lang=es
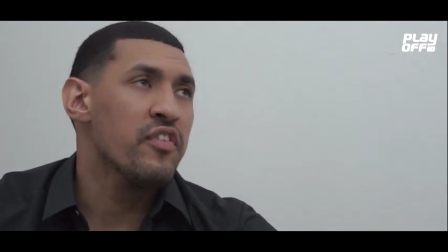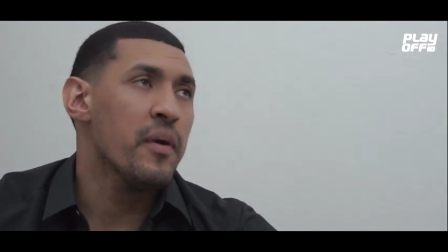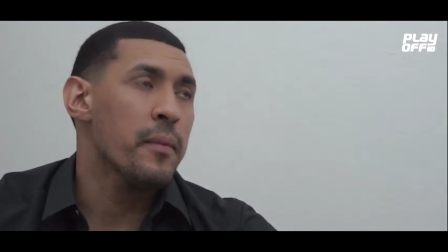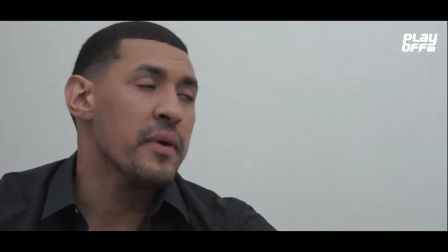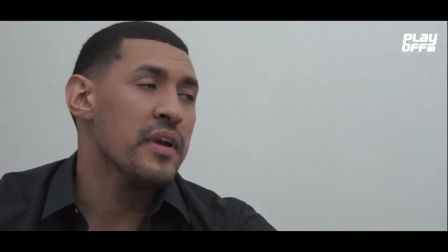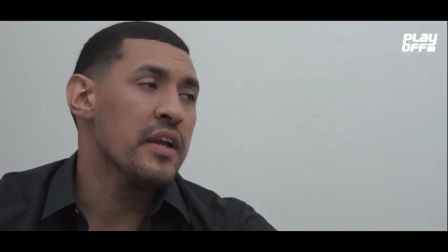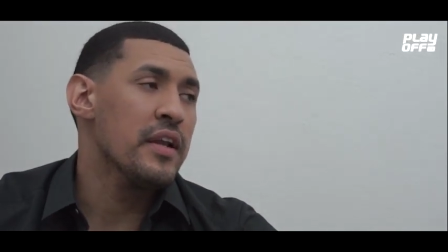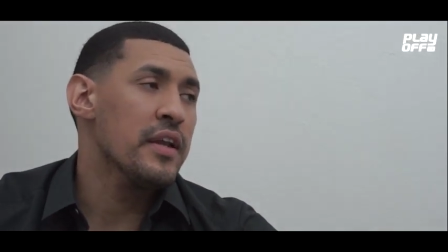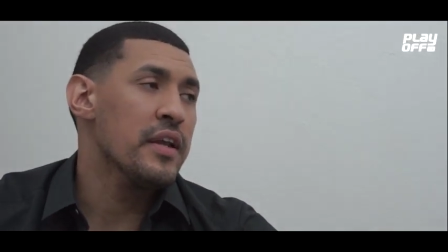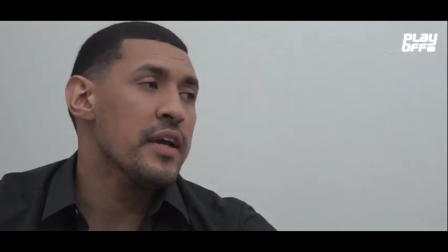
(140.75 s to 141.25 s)

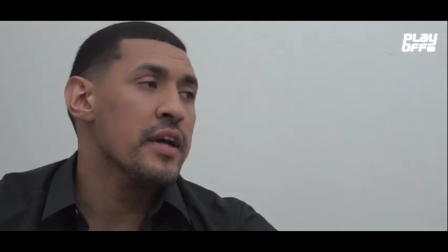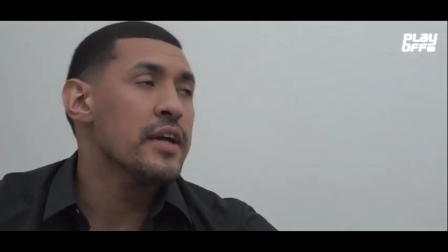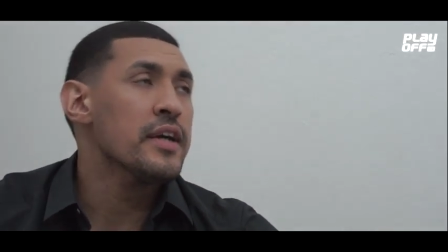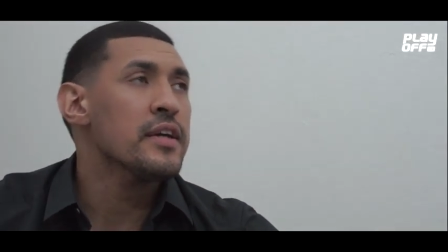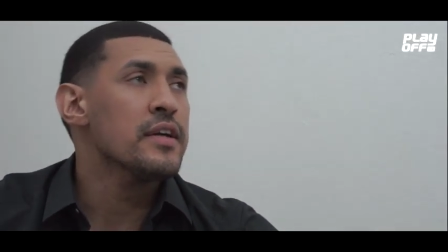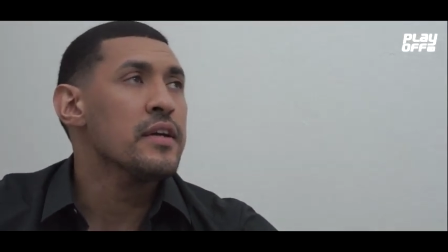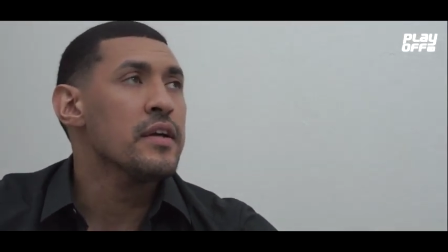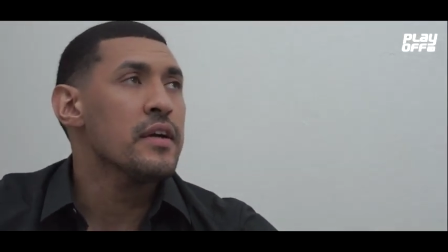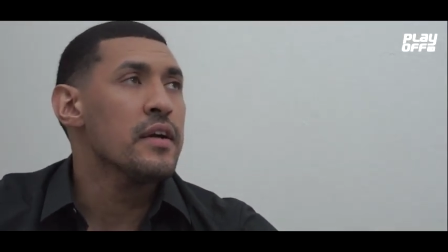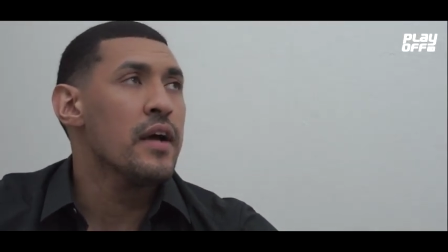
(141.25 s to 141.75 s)

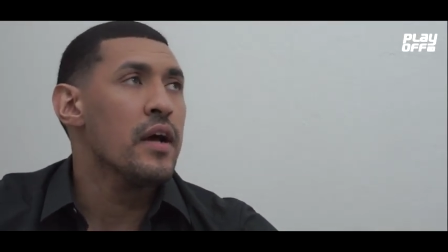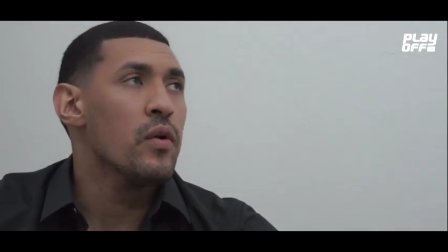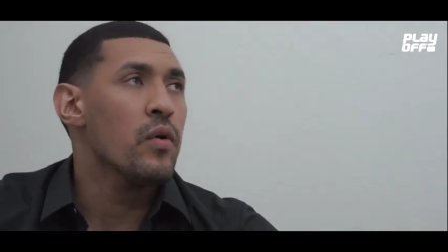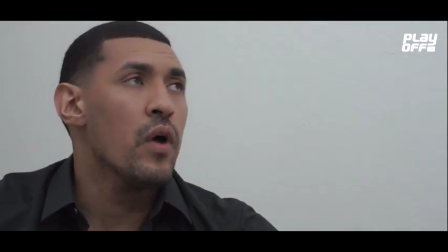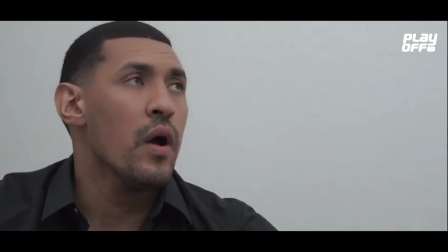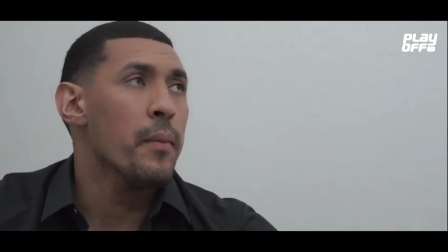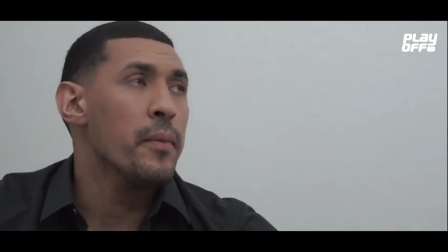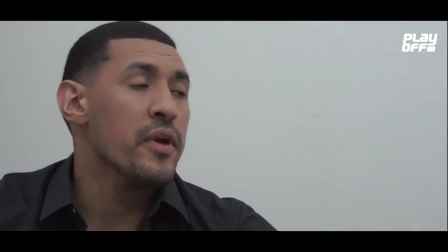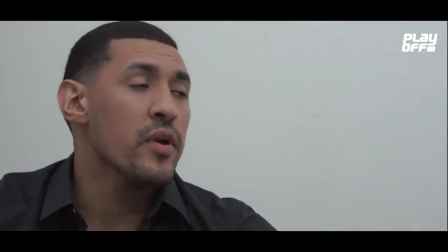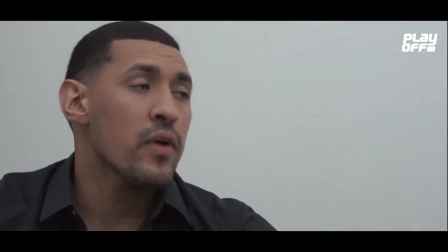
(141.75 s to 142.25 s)
familia, a
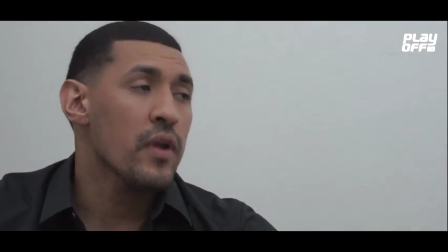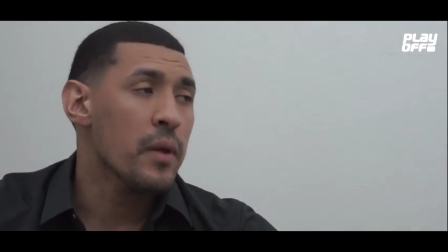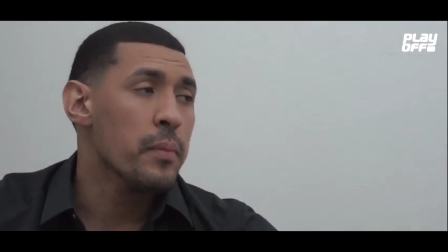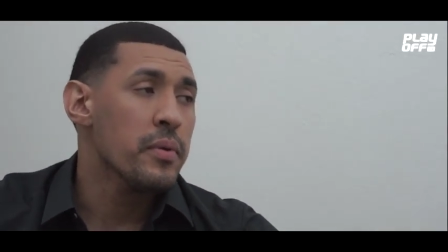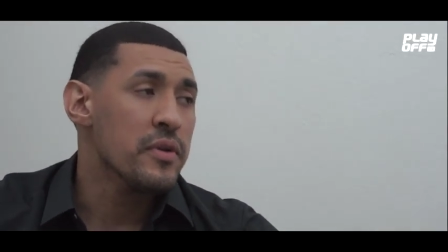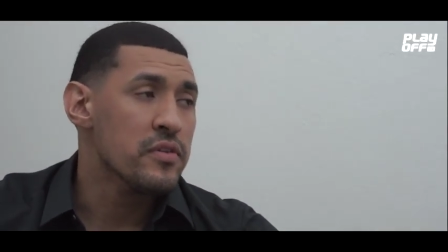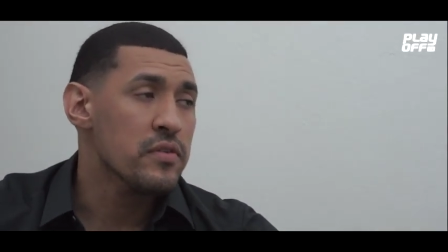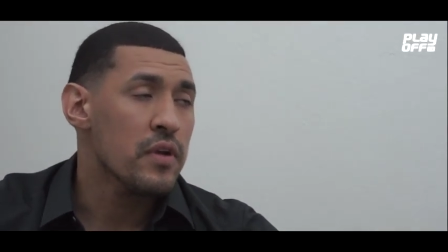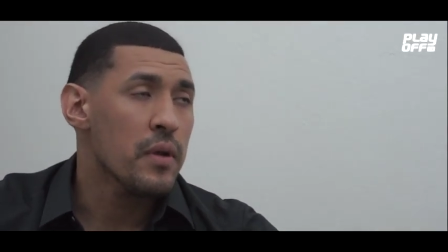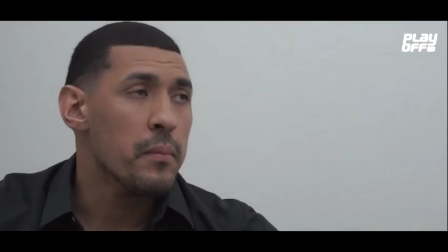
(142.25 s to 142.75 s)
los amigos, a las
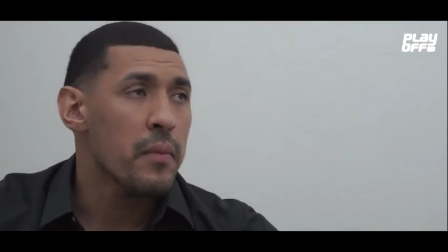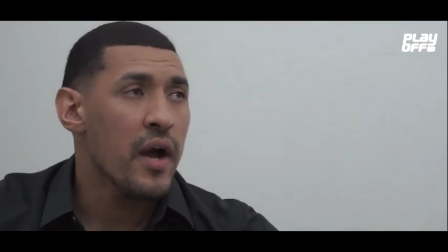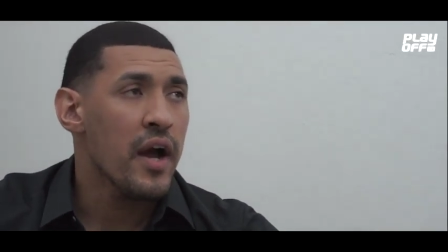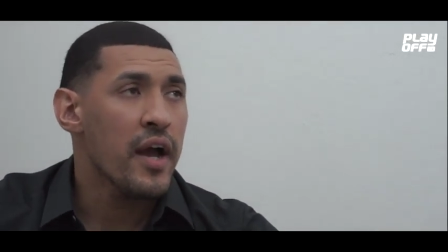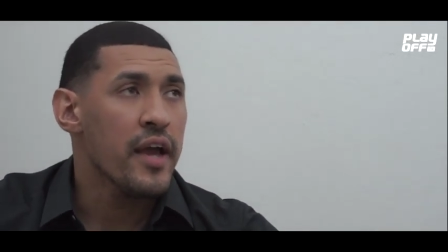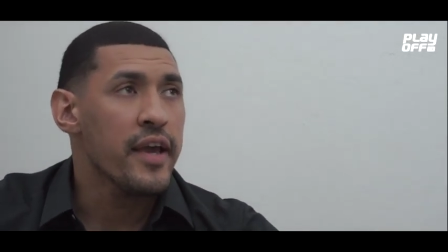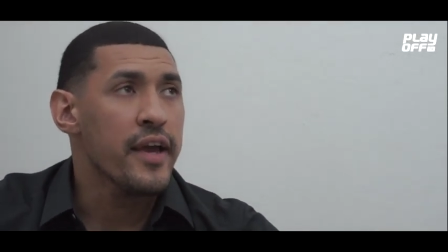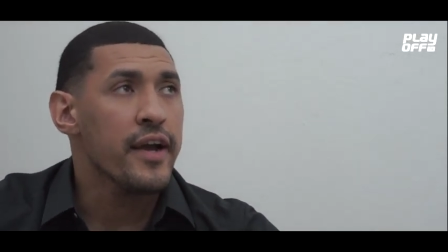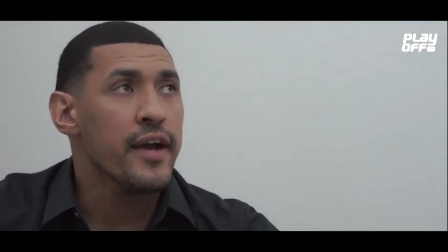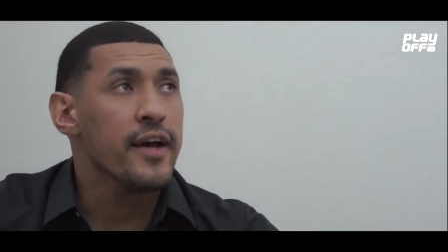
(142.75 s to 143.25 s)
personas más
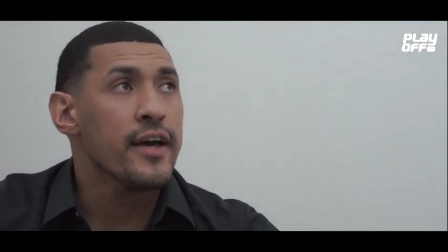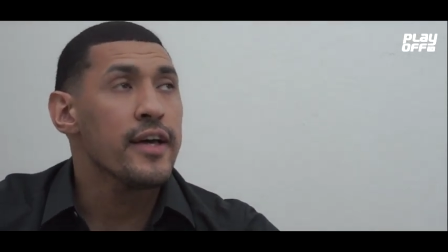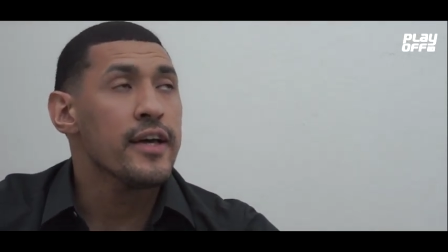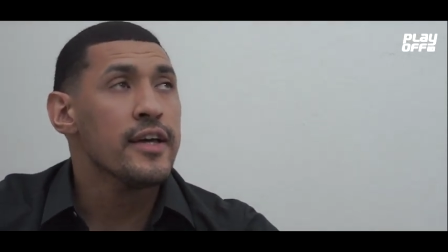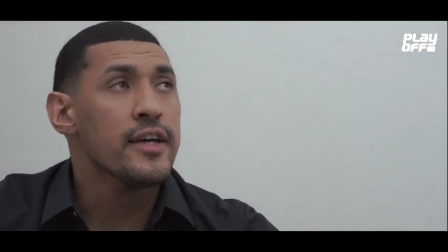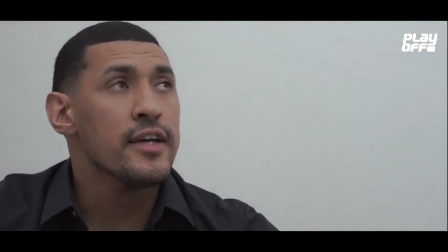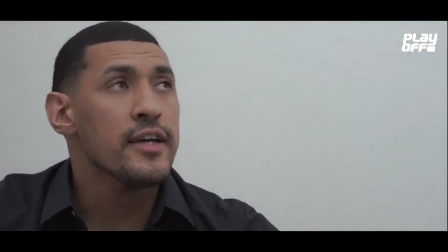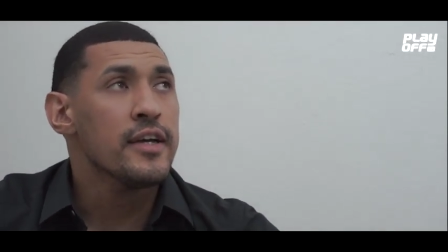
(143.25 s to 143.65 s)
allegadas.